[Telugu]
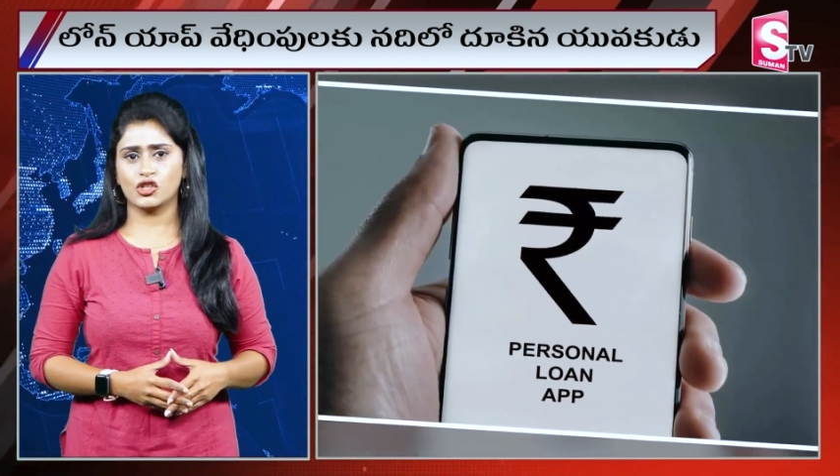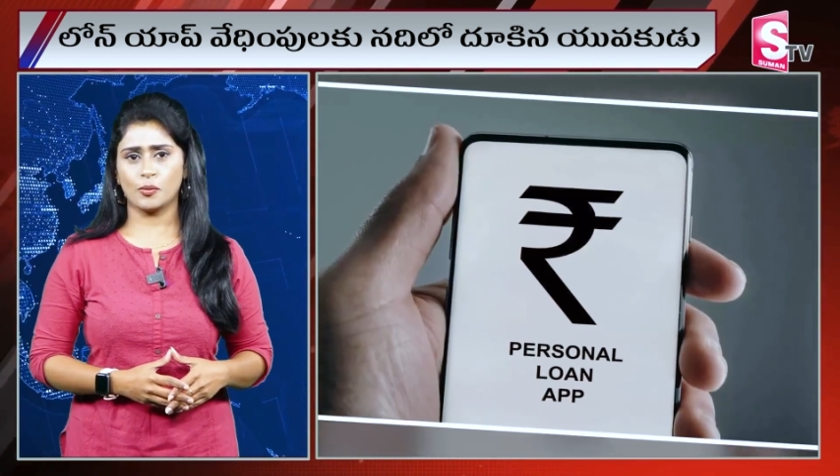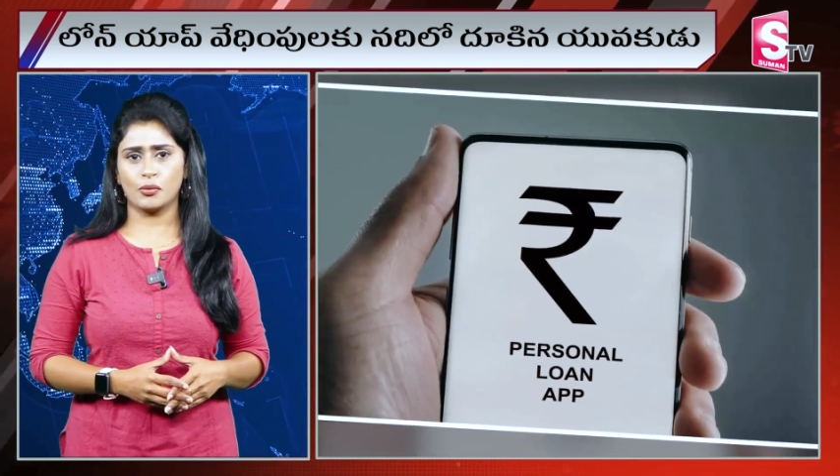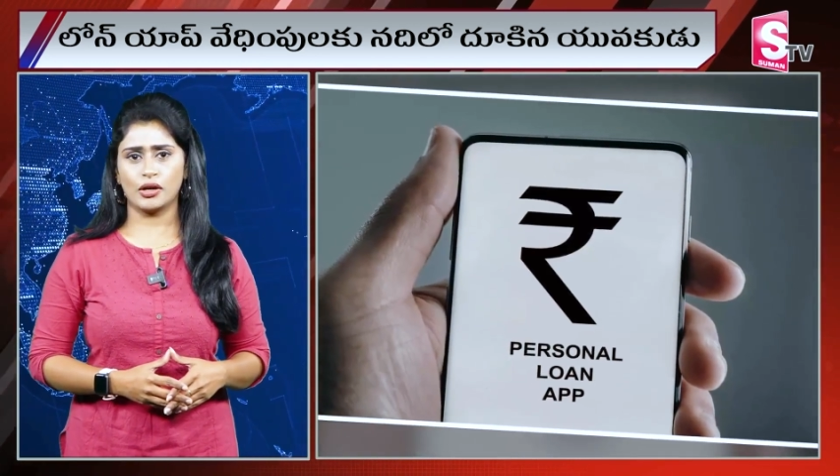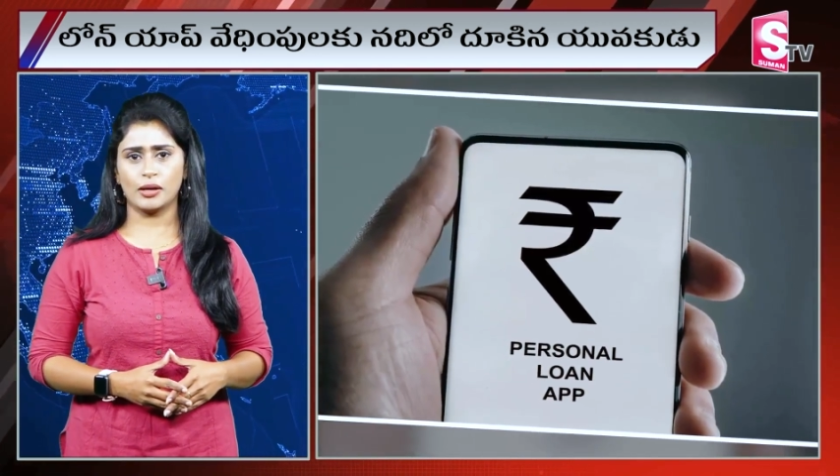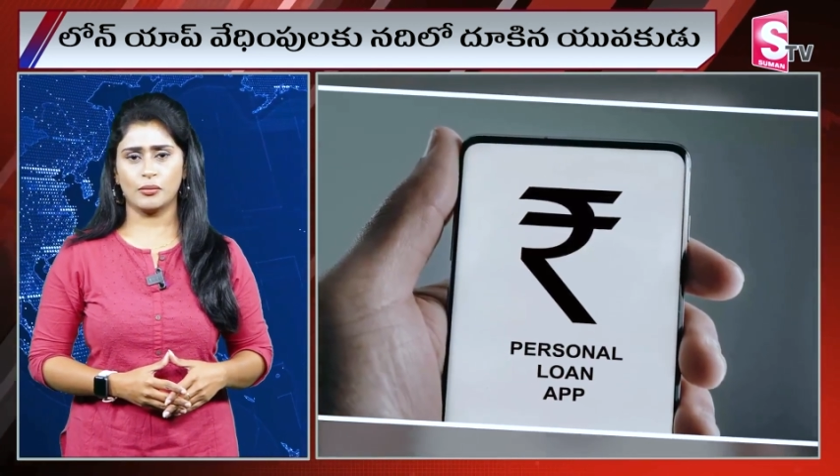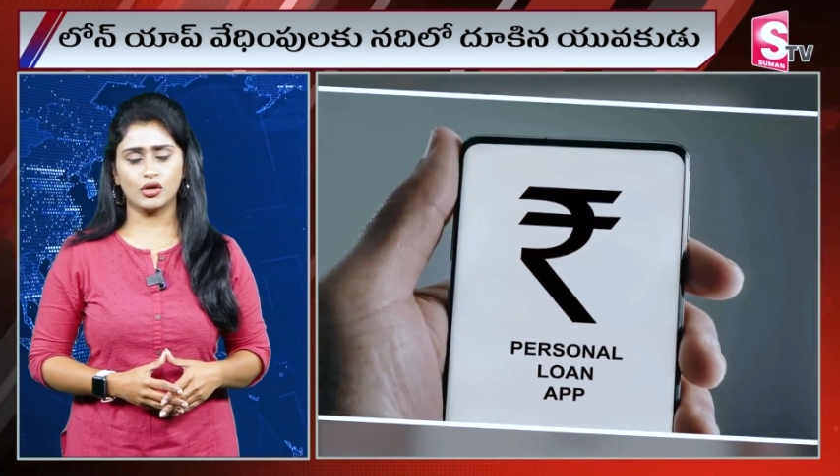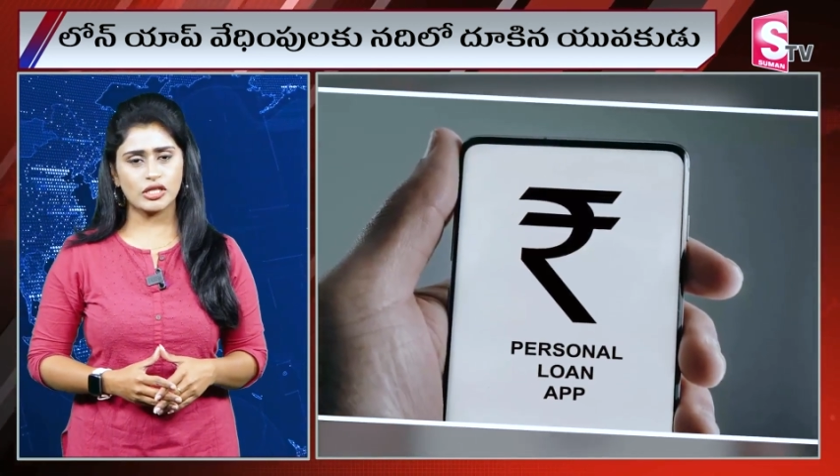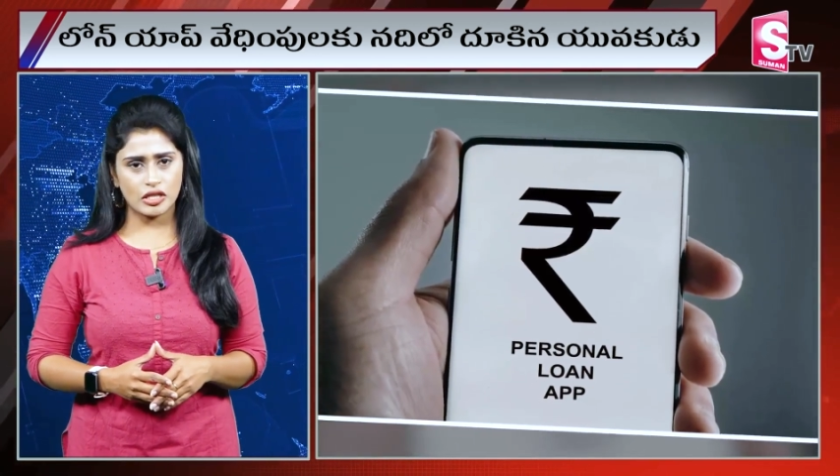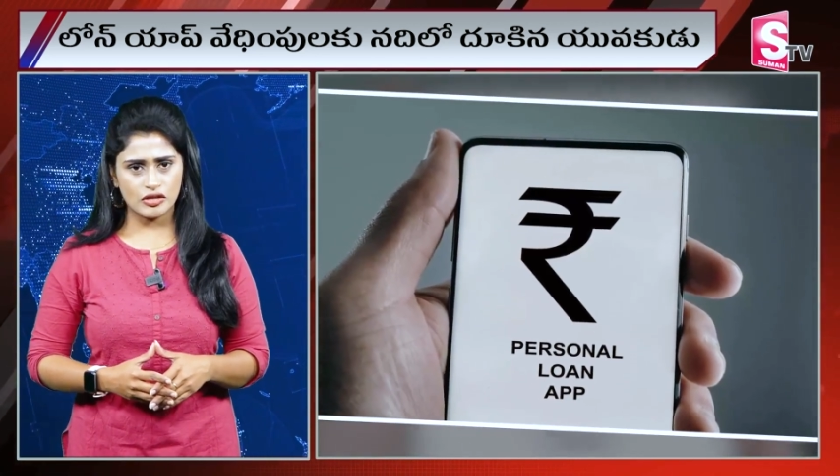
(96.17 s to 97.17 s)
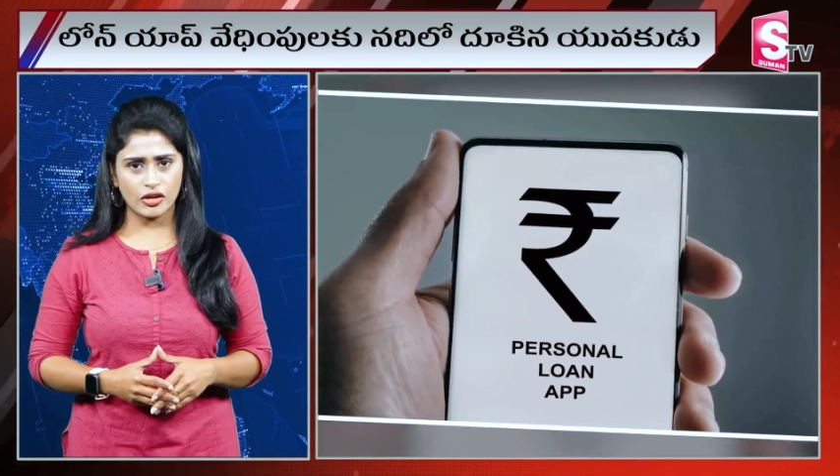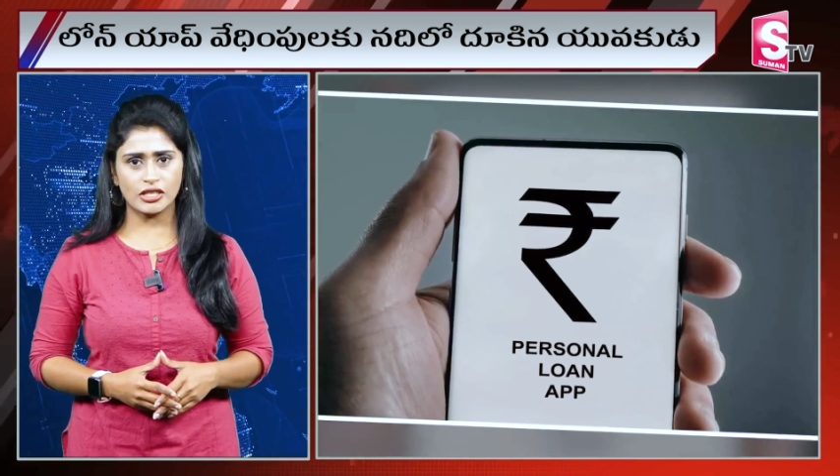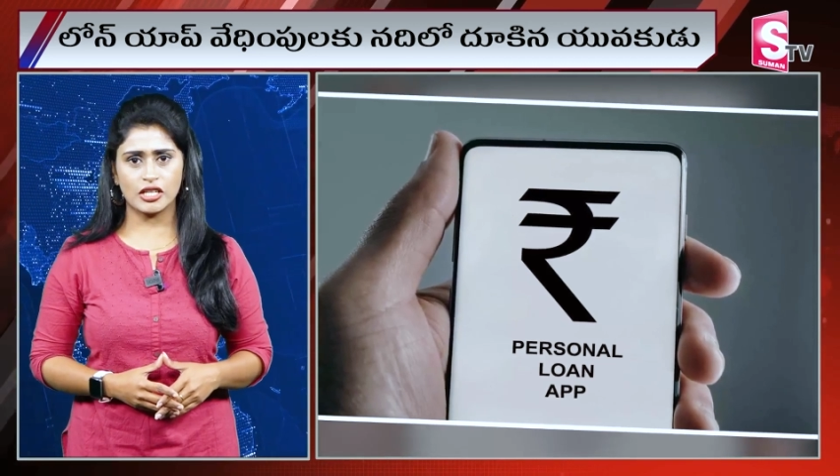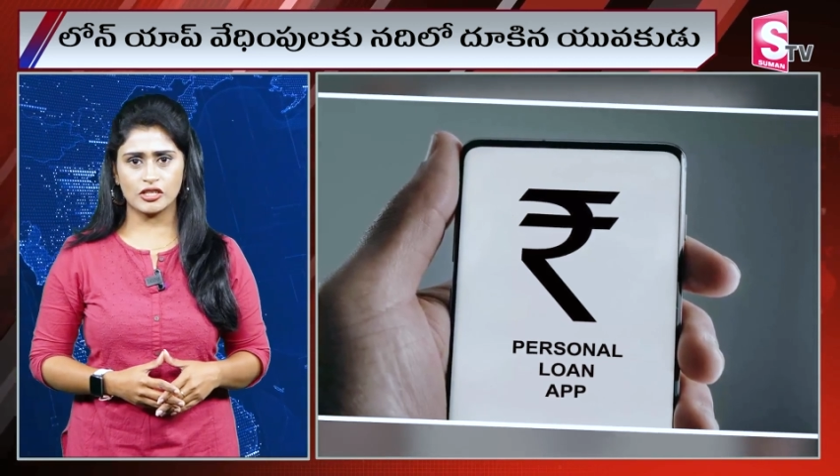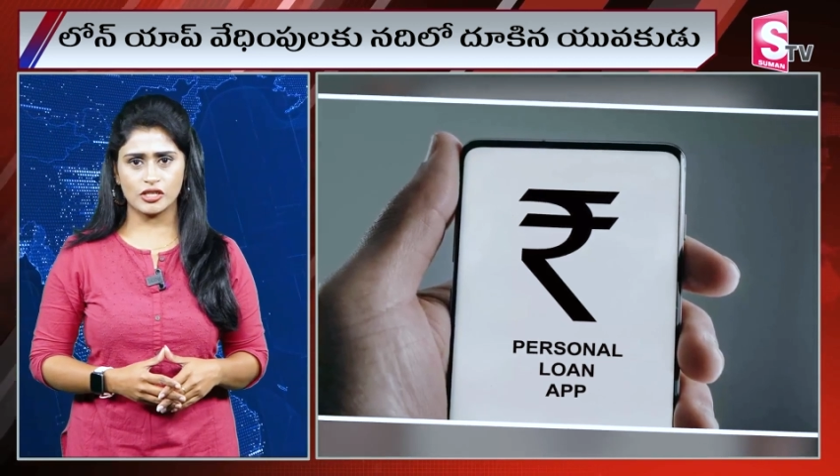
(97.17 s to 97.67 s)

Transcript: చెప్పుల్ని పోలీసులు స్వాధీనం